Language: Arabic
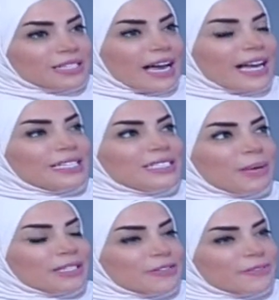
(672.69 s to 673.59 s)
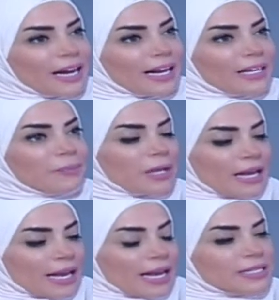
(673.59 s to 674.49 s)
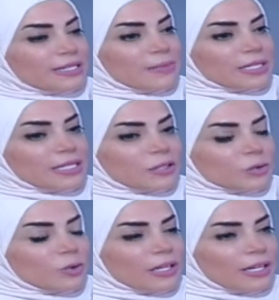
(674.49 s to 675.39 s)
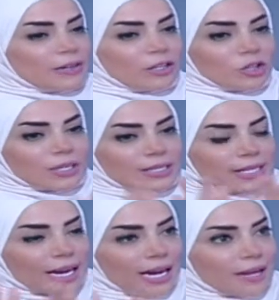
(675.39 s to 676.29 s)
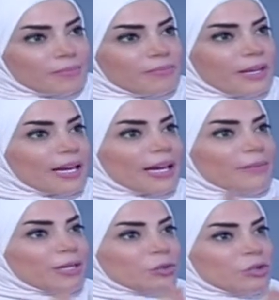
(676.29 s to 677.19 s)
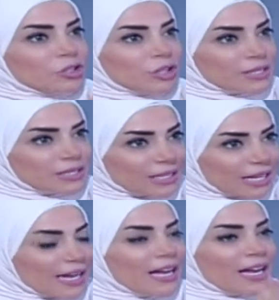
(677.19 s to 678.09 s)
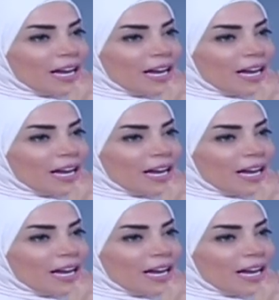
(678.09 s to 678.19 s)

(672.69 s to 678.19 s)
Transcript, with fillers: يعني انت ما تفتحي انت مثلا تكوني شخصيه عامه غير ما تكوني شخصيه